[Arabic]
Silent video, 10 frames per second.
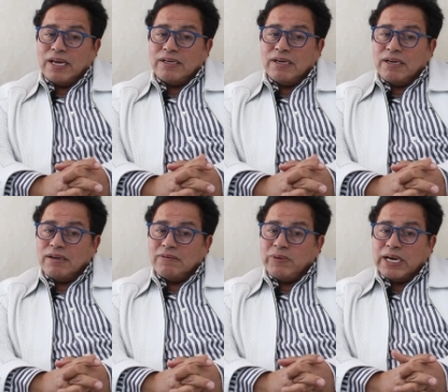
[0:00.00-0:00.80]
ان
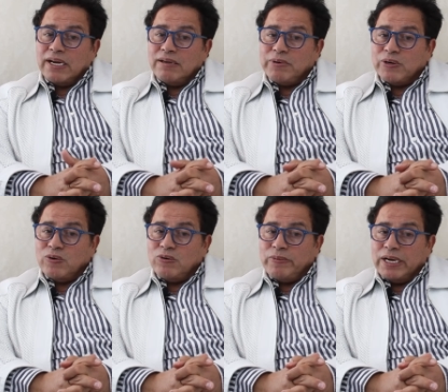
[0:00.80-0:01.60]
المغاربه
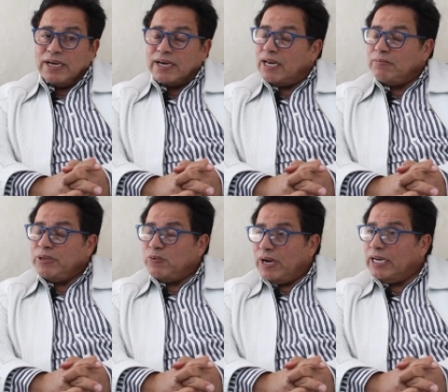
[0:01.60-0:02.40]
كلهم على
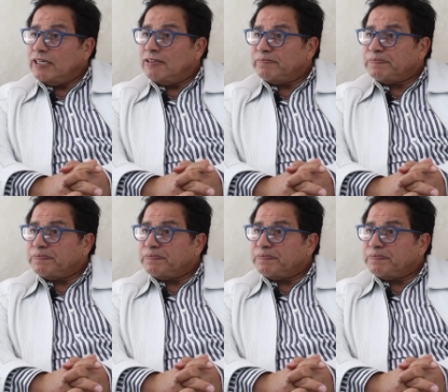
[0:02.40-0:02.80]
قلب واحد